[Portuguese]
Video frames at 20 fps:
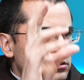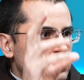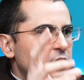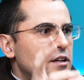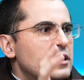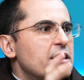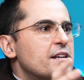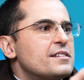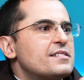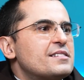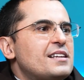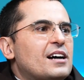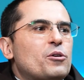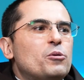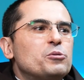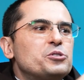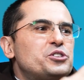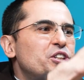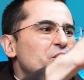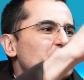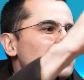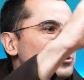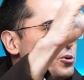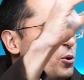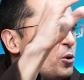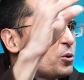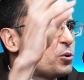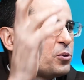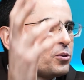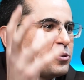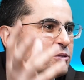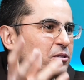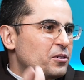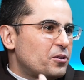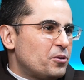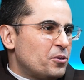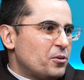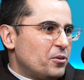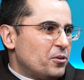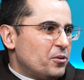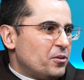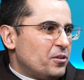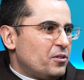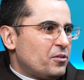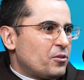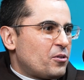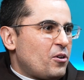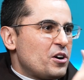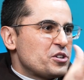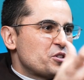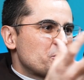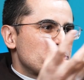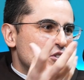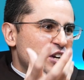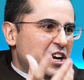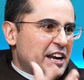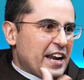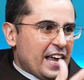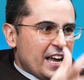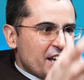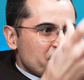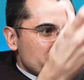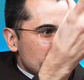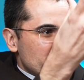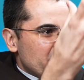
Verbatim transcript: está contido todo o, código genético, Sim.